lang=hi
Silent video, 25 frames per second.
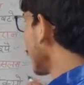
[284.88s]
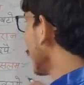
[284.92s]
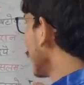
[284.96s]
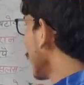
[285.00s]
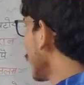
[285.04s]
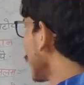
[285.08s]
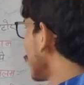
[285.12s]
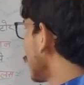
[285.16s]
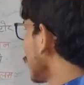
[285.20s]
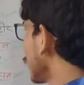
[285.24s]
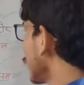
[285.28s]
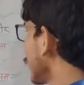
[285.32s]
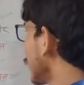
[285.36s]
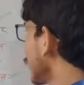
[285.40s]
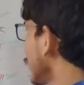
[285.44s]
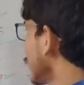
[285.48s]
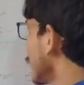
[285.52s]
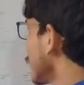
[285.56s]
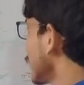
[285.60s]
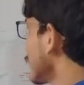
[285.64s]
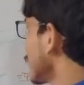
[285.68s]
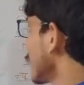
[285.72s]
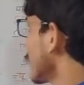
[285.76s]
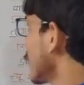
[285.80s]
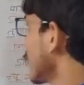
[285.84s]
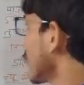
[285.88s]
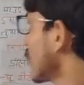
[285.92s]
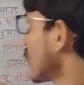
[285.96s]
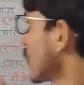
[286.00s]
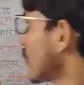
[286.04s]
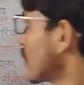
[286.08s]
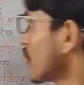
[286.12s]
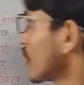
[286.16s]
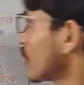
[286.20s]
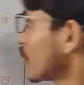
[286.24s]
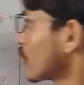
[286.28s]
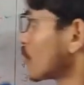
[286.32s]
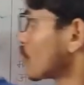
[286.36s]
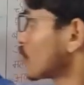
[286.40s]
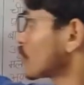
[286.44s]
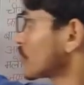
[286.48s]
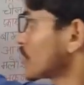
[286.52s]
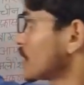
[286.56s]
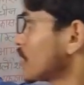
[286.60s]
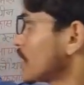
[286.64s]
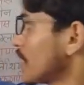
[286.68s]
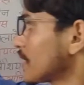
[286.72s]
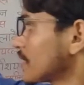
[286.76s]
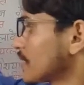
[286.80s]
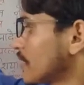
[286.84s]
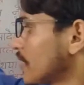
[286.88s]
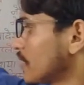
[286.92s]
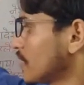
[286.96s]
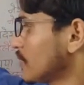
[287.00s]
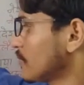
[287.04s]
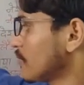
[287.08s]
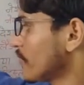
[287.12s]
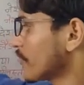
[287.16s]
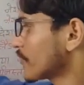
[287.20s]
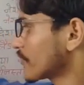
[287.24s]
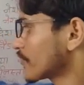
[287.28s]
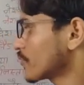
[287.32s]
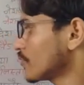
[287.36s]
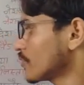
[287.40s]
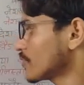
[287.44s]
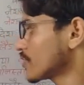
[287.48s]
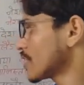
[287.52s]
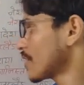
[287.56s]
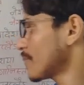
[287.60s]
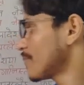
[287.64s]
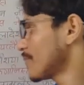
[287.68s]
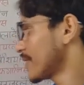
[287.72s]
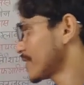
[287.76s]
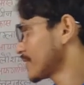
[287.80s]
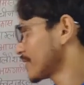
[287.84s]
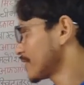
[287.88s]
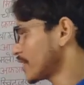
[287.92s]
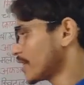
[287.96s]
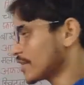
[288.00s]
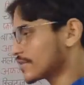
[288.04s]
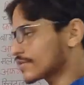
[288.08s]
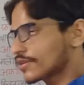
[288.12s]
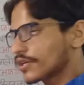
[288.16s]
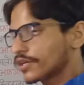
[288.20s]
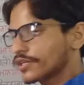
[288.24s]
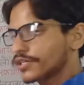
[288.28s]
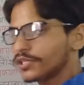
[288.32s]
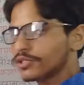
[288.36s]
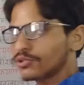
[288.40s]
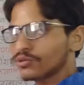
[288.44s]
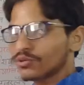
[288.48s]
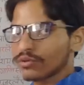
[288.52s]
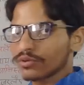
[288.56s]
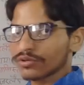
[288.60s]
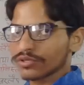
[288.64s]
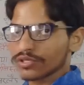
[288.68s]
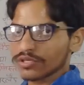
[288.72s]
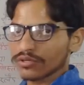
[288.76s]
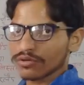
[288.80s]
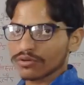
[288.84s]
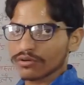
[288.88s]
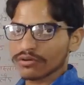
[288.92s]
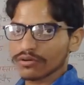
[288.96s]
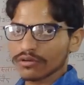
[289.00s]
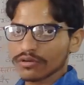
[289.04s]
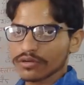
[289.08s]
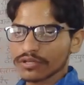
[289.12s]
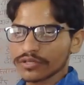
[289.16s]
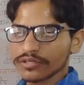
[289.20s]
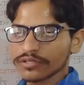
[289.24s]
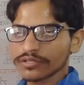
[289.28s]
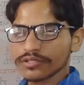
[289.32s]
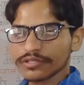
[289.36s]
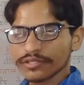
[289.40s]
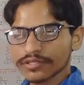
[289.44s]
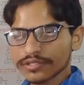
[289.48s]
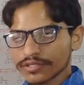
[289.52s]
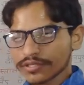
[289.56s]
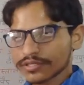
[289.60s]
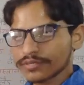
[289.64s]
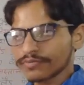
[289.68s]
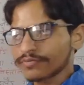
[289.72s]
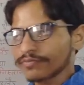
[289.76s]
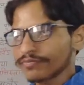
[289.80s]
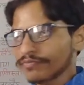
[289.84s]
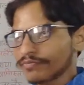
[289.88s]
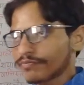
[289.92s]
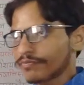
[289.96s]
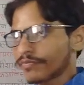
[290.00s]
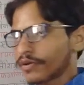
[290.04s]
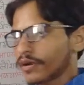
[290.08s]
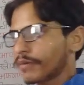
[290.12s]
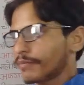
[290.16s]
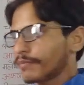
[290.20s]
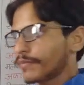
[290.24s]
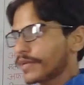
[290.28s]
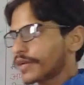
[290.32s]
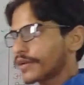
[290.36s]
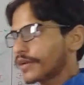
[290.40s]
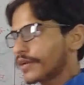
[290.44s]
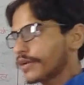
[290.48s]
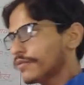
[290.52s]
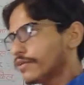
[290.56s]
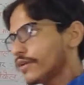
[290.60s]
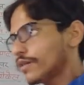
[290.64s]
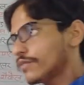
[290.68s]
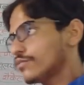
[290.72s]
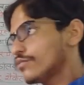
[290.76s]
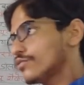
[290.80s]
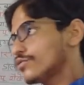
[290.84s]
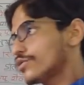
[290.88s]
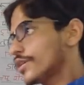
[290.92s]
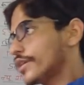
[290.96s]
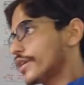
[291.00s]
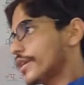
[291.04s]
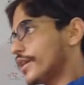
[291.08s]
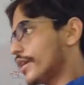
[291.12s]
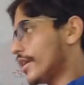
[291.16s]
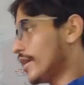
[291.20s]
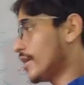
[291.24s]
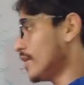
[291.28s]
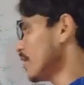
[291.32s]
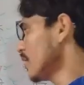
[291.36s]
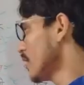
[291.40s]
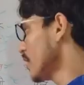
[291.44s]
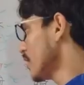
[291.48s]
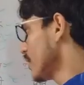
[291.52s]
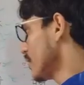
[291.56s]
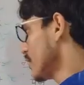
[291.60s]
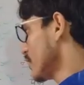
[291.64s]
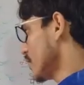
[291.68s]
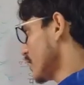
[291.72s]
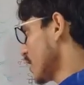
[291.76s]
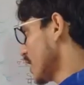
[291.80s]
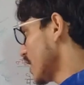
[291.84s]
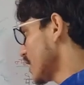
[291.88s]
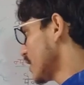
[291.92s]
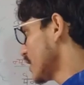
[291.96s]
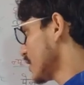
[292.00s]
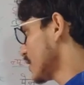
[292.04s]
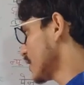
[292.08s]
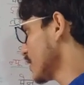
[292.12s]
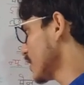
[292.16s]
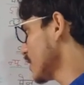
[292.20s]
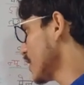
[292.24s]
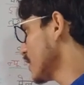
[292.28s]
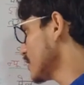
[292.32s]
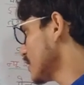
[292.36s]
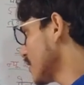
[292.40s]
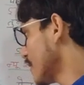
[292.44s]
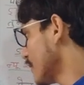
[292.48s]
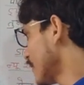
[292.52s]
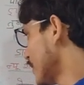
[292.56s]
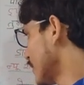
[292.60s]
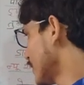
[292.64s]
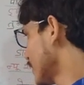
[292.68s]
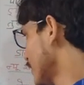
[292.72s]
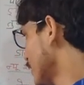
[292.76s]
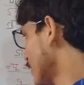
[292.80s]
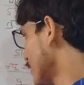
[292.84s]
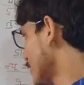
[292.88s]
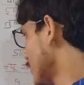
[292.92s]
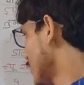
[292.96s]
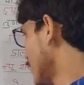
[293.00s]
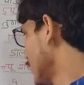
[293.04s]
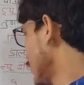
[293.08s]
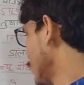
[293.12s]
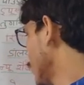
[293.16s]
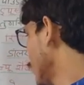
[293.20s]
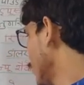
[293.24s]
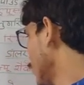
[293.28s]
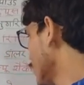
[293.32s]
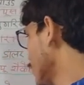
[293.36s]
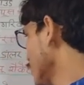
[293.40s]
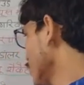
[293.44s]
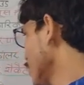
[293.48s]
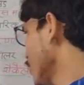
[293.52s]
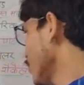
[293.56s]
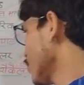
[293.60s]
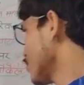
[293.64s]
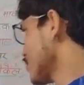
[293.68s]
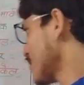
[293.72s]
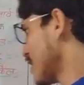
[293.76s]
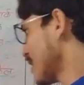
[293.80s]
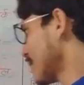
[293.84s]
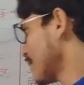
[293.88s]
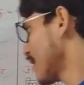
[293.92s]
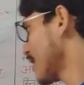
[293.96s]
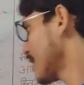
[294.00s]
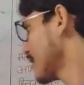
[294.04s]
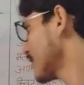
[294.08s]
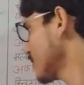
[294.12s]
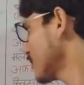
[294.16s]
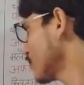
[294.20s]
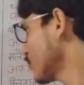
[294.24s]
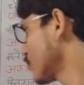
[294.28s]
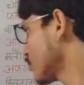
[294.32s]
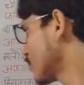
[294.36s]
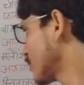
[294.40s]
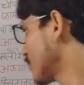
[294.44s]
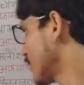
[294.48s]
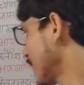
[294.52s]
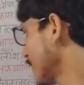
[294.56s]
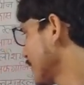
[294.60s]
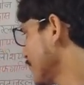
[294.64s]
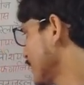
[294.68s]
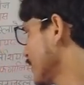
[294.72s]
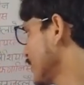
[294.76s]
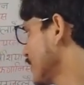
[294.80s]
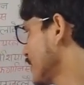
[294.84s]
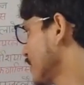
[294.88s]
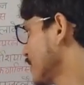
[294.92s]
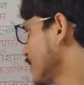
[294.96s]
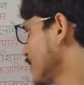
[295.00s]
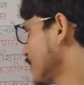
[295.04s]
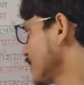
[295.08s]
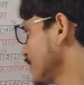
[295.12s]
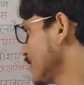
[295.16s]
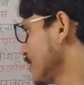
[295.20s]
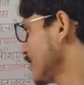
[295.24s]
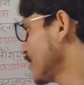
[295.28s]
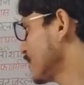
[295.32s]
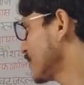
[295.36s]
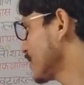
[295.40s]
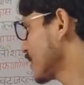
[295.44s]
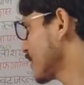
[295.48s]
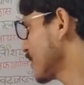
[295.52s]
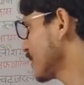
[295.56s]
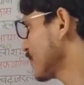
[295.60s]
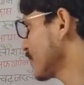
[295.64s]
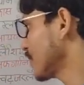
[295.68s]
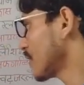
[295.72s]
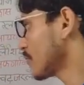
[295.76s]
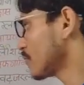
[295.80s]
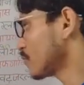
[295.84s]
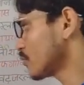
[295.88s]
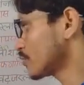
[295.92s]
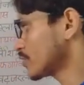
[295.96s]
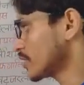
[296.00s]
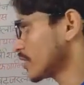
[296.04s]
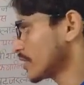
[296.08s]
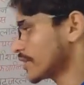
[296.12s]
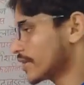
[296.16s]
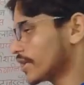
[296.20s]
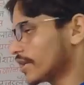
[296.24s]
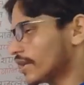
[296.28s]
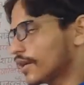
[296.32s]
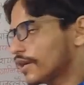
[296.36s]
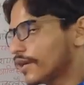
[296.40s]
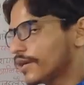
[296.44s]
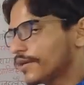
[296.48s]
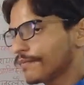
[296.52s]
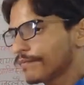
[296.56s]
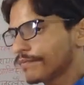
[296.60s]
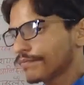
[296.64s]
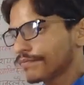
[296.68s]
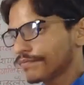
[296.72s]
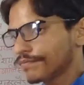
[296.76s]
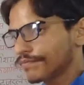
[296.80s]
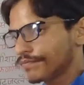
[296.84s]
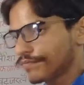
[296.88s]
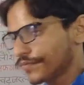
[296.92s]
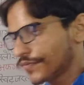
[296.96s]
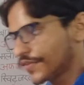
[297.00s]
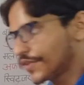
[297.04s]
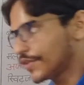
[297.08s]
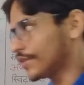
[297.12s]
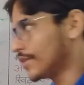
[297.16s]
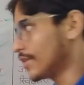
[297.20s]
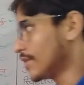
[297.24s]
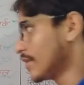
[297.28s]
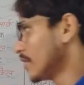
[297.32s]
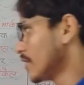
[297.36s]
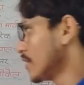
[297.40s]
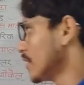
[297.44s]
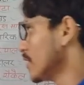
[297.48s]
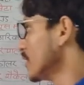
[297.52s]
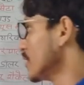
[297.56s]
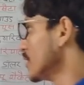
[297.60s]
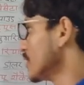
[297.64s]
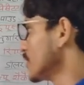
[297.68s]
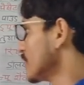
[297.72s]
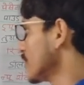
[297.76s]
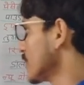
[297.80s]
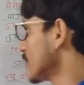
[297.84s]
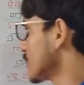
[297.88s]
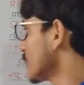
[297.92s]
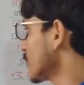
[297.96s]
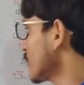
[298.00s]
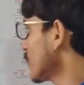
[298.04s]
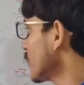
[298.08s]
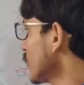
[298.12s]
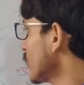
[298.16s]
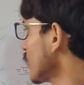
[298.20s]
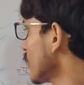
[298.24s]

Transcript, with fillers: बार पूछी गई है रूस की राजधानी मॉस्को जापान की राजधानी टोक्यो ये इस फॉर्म में कई बार पूछा गया है याद रखिएगा जापान की राजधानी टोक्यो और जापान की मुद्रा येन ये भी कई बार पूछा गया है जी जैसे